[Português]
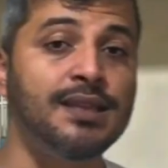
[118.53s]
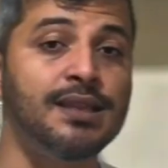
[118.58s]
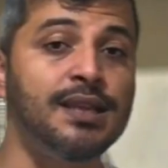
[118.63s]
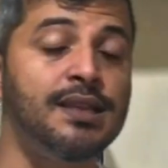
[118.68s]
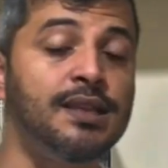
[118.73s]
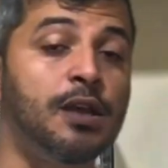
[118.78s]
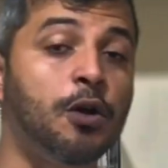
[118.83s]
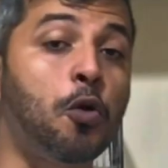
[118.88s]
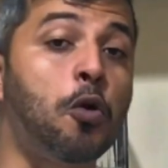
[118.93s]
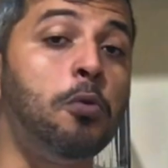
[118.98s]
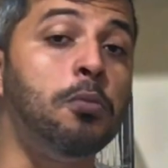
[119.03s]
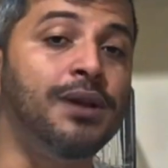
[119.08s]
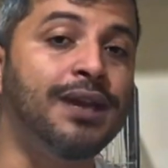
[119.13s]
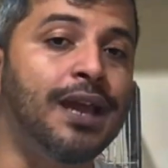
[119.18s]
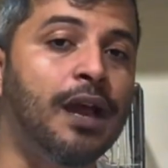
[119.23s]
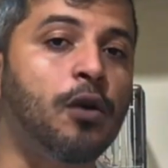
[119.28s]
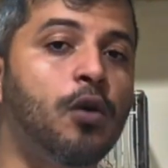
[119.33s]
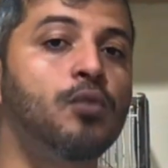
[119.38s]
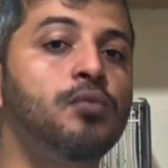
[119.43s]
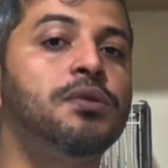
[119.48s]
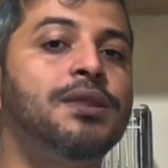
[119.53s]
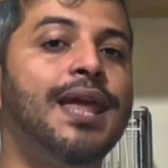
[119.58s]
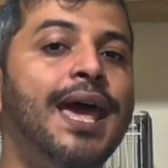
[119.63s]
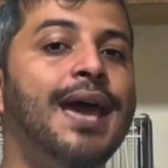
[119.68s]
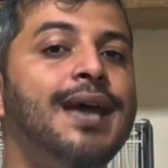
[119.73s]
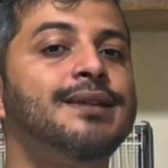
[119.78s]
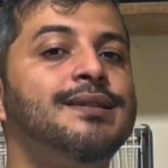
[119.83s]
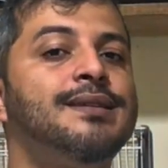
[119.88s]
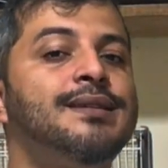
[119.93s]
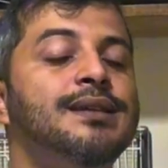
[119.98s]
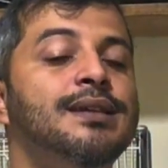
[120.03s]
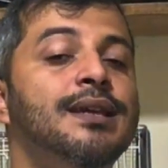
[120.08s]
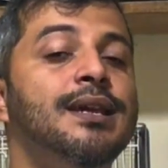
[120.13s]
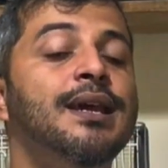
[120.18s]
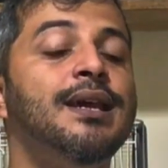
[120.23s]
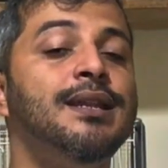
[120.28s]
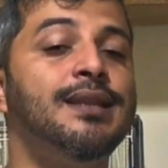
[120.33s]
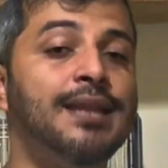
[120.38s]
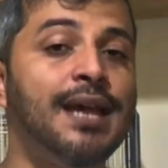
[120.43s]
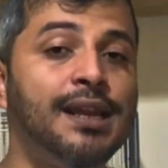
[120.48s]
entender como que acontece
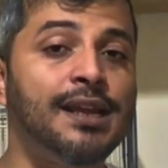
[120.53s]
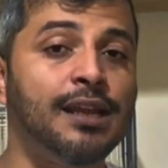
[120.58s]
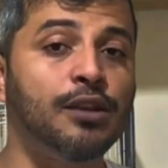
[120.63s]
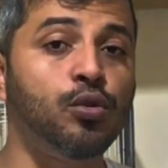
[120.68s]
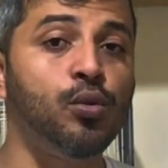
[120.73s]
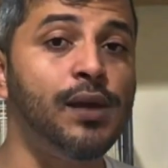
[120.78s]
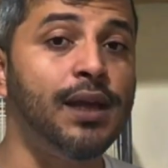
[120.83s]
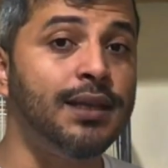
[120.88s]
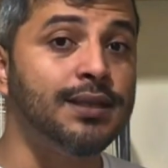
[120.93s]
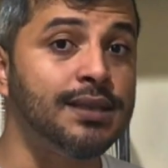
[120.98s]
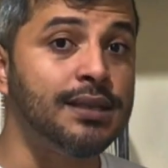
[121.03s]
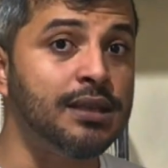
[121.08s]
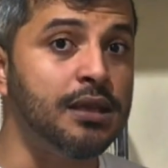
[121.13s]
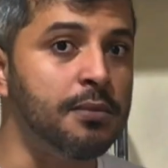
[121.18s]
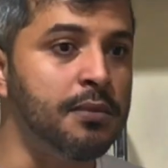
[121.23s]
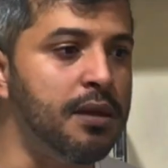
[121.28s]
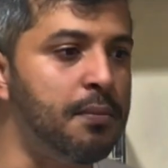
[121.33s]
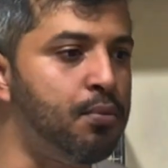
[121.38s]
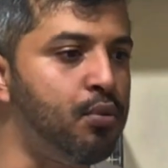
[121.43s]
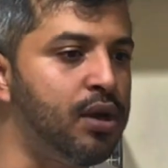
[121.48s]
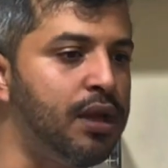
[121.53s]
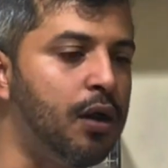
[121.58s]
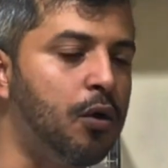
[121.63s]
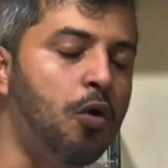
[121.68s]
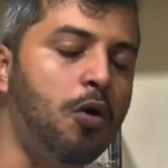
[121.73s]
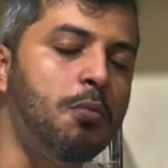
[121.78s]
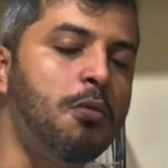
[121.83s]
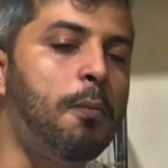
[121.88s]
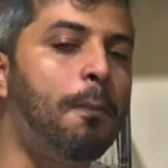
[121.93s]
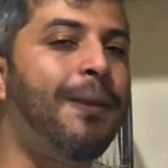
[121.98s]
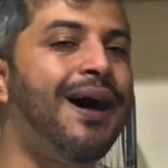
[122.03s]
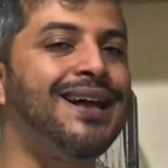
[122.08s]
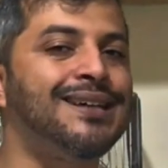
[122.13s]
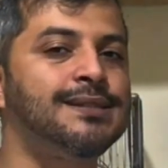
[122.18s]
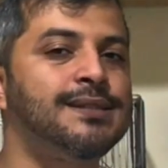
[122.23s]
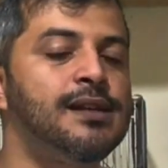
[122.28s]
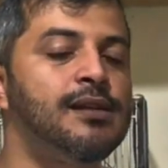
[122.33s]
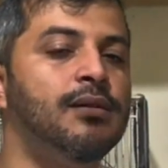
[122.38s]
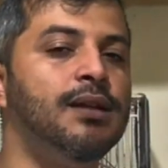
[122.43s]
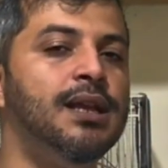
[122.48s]
na natureza também, porque como o
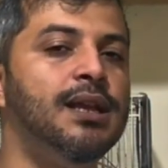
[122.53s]
pássaro